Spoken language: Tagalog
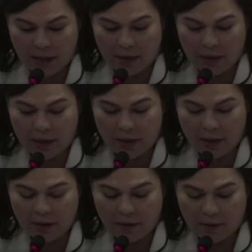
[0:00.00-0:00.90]
the
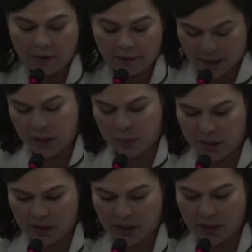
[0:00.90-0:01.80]
vice
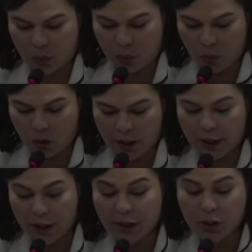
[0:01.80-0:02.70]
president or
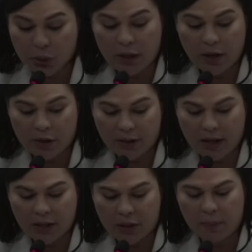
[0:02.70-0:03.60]
her duly
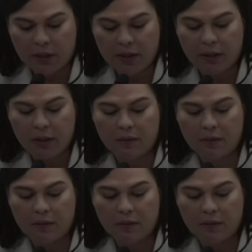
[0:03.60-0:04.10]
authorized representative.